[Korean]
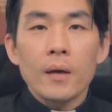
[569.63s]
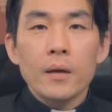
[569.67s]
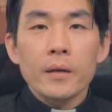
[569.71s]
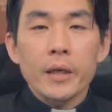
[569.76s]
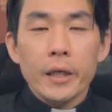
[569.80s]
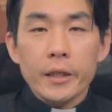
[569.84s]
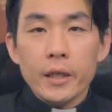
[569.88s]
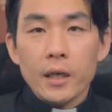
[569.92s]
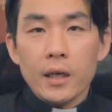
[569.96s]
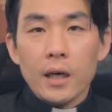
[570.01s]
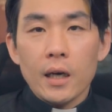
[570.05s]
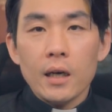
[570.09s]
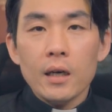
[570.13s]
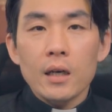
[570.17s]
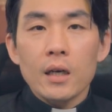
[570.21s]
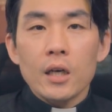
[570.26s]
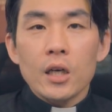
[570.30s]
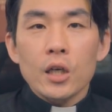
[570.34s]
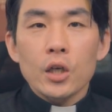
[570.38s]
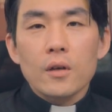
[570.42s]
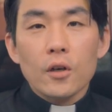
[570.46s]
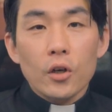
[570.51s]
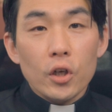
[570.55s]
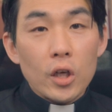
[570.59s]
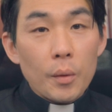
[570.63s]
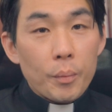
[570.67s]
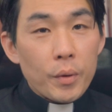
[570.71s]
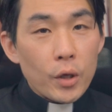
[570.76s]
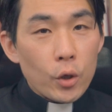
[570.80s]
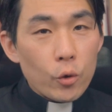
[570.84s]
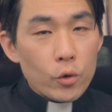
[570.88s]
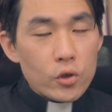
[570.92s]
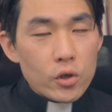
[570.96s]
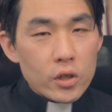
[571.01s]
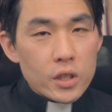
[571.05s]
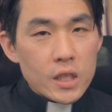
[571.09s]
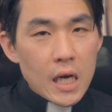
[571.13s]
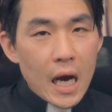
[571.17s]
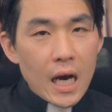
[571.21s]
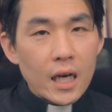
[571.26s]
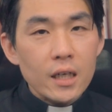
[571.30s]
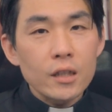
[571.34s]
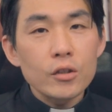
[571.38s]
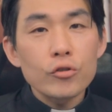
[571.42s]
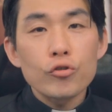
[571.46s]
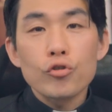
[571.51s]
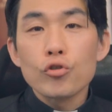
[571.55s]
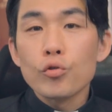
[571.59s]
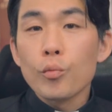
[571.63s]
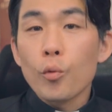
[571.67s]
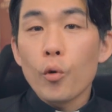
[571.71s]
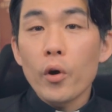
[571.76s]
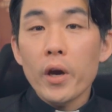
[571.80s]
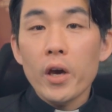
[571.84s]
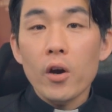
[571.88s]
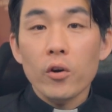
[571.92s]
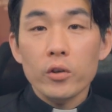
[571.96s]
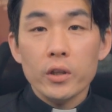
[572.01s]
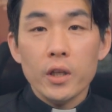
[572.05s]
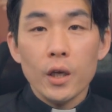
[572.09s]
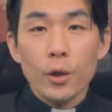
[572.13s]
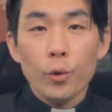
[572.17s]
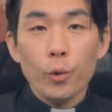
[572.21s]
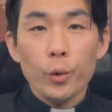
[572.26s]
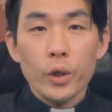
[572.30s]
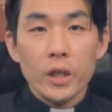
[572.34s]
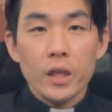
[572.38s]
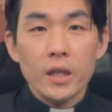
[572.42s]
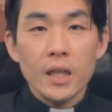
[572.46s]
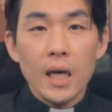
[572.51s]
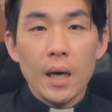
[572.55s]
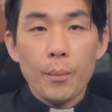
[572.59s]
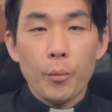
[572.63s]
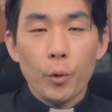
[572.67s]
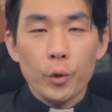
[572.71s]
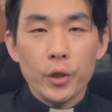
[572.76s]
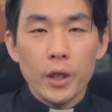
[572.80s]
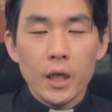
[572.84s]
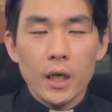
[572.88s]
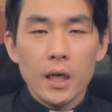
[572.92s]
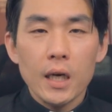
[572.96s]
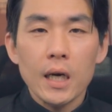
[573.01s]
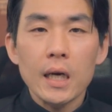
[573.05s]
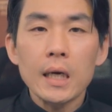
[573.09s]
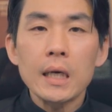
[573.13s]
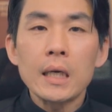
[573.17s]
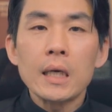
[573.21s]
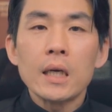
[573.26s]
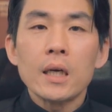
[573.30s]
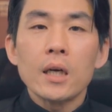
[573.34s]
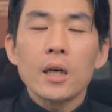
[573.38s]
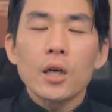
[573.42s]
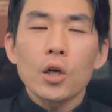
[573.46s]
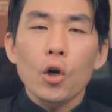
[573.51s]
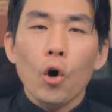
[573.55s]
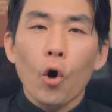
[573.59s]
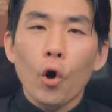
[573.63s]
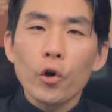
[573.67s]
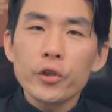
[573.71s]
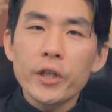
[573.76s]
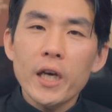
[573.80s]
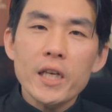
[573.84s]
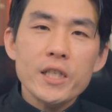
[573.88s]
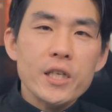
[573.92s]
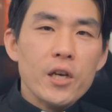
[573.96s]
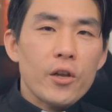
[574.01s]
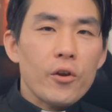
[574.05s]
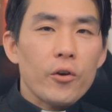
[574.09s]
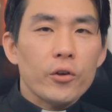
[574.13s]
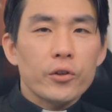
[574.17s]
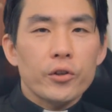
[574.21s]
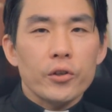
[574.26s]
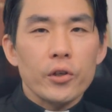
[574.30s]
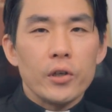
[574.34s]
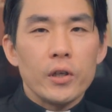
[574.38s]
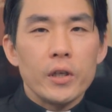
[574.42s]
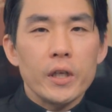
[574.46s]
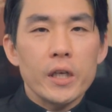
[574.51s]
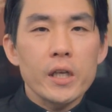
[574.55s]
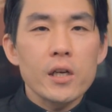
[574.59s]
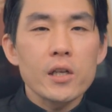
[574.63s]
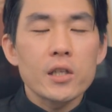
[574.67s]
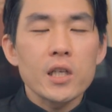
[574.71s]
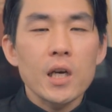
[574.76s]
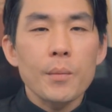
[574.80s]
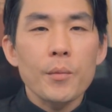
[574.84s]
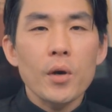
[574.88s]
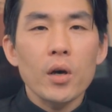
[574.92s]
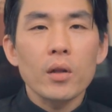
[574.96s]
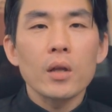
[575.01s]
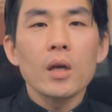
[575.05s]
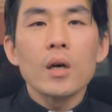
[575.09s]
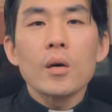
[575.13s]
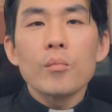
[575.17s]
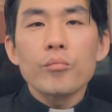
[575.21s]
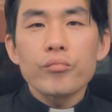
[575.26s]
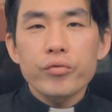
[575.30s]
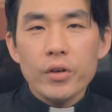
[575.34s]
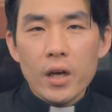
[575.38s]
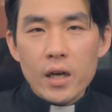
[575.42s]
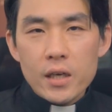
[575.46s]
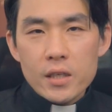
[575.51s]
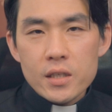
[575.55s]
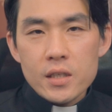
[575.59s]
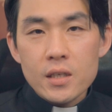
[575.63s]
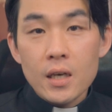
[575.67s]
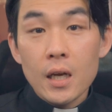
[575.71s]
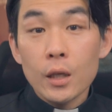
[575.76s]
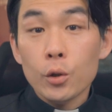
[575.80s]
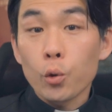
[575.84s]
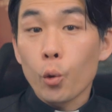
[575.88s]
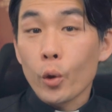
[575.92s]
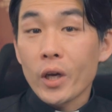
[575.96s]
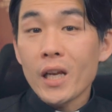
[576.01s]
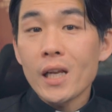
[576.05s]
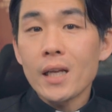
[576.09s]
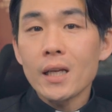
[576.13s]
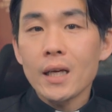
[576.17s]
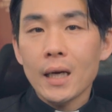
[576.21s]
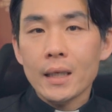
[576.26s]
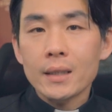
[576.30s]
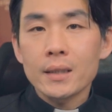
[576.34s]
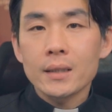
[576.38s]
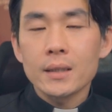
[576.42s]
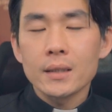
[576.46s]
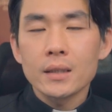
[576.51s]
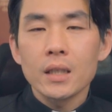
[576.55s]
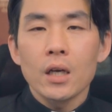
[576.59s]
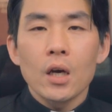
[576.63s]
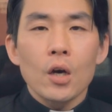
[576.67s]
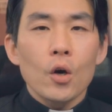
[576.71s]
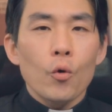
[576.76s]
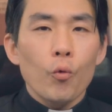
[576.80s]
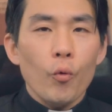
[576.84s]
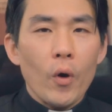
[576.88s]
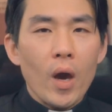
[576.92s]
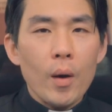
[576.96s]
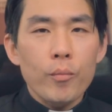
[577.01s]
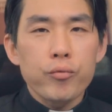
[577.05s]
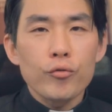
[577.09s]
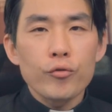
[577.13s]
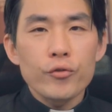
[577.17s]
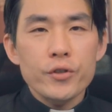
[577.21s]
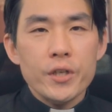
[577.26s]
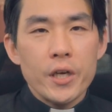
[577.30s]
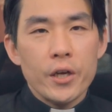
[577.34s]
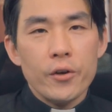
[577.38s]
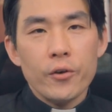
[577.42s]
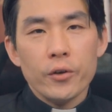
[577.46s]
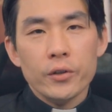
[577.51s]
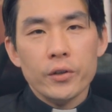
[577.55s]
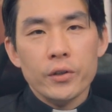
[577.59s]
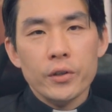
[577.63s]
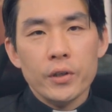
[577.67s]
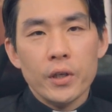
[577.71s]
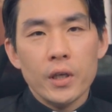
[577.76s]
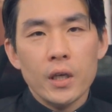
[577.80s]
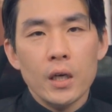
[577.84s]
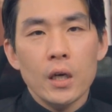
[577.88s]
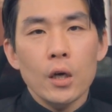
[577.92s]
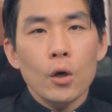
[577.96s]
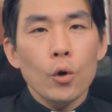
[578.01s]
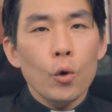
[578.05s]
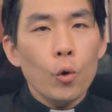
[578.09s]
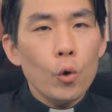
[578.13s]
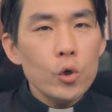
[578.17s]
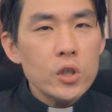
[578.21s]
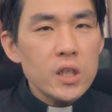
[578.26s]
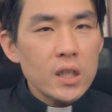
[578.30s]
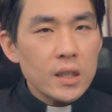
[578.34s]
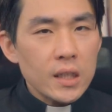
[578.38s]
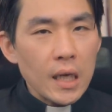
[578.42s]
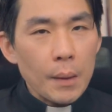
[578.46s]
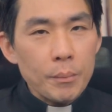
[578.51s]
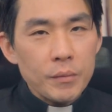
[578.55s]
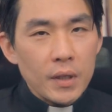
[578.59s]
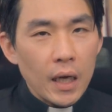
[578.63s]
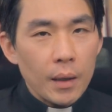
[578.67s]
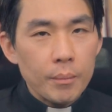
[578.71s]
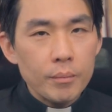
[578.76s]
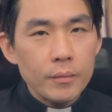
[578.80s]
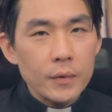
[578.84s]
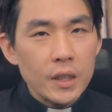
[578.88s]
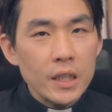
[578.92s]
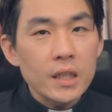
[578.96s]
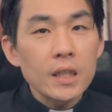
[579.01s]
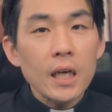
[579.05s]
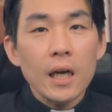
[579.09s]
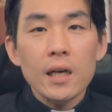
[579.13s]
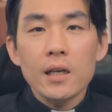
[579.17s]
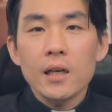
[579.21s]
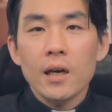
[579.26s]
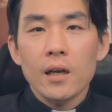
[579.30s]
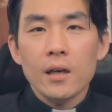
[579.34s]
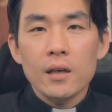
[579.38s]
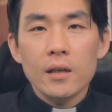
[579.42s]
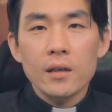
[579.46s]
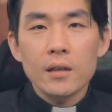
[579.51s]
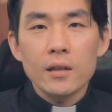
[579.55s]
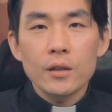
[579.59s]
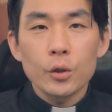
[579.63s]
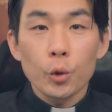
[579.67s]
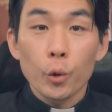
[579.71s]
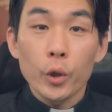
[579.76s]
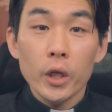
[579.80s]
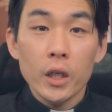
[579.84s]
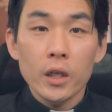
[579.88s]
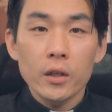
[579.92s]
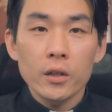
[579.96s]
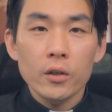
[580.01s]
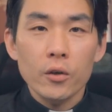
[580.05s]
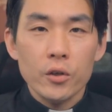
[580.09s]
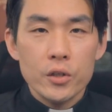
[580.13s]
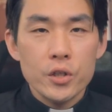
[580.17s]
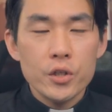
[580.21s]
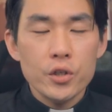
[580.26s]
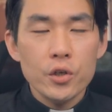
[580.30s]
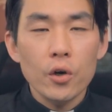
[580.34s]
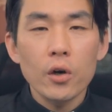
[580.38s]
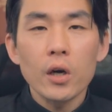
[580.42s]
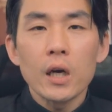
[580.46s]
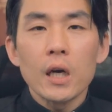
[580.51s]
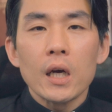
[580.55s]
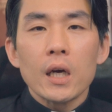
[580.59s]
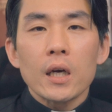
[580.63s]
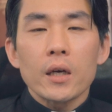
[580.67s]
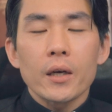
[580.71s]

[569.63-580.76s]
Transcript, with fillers: 게다가 그렇게 비교적 작은 규모의 형태로 있다 보니까 거대 세력들, 이를테면 프랑스나 독일 같은 외부 세력들이 호시탐탐 이탈리아를 노리는 것이죠.